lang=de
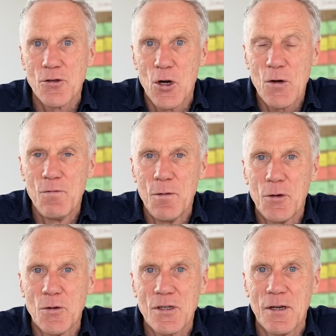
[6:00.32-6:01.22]
sollten wir mit
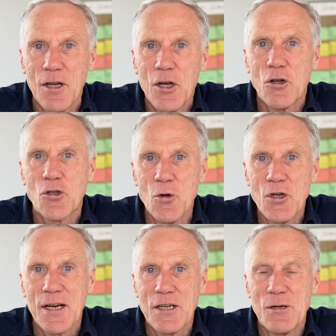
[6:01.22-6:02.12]
unseren
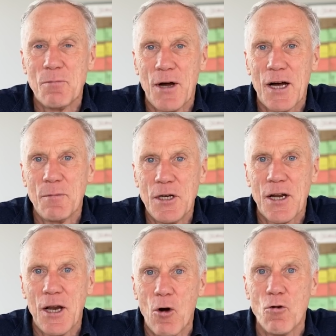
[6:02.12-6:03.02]
gesundheitlichen
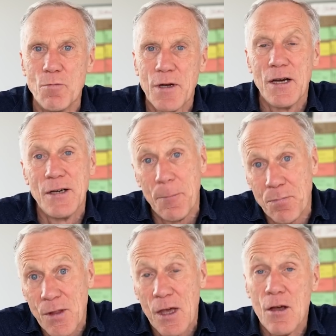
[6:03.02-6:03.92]
Parametern auch umgehen, denn
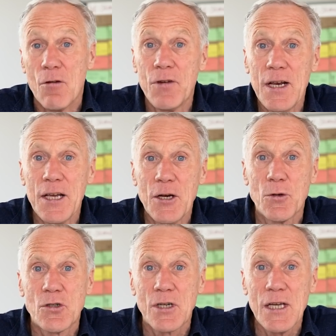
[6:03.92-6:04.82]
viele
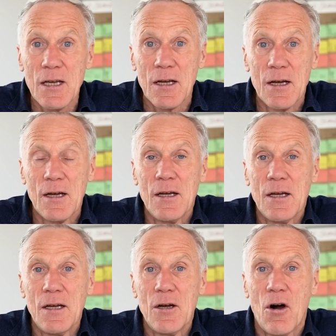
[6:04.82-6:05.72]
Industrie
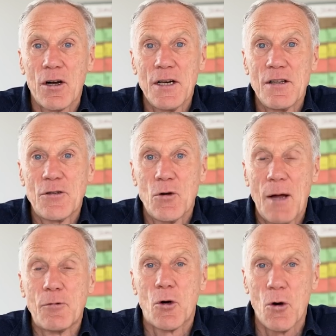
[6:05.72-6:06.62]
Organisationen
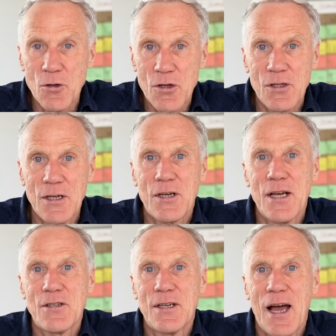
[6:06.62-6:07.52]
haben großes
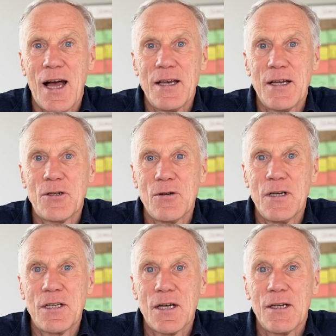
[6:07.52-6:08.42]
Interesse daran,
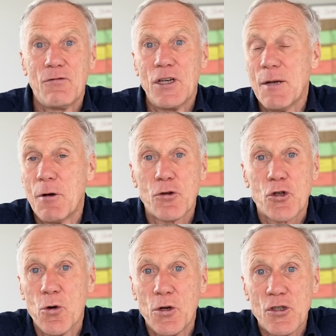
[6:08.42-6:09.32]
natürlich, wird immer so
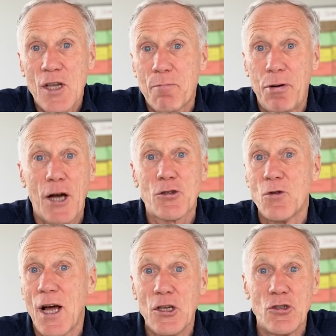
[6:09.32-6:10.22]
schön gesagt,
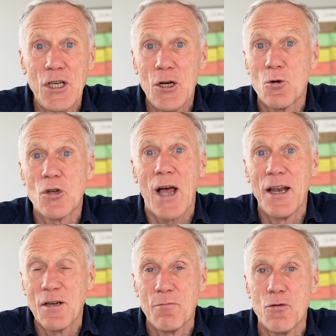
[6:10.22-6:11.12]
Personalisierung des
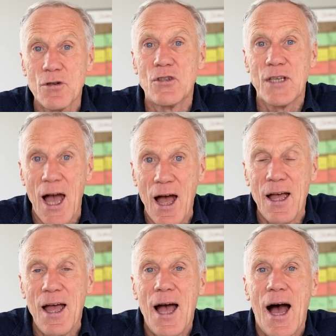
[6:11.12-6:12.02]
Angebotes, ja,
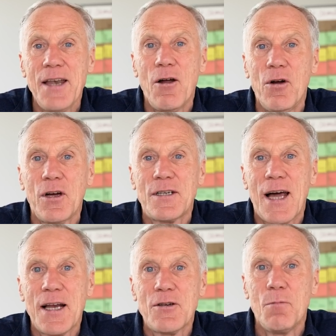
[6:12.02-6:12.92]
an eure
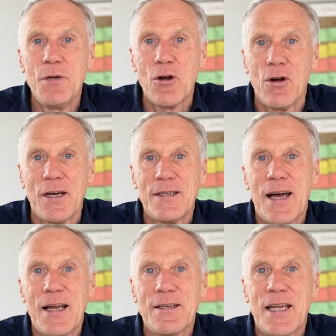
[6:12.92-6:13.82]
Daten und mit euren
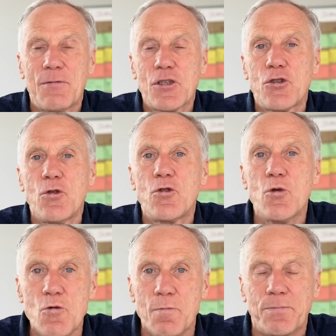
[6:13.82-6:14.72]
Daten etwas zu
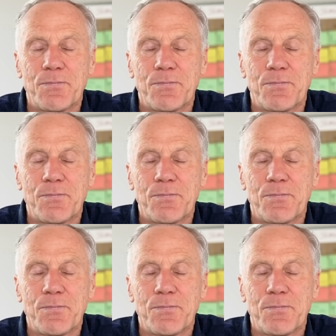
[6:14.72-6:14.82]
tun.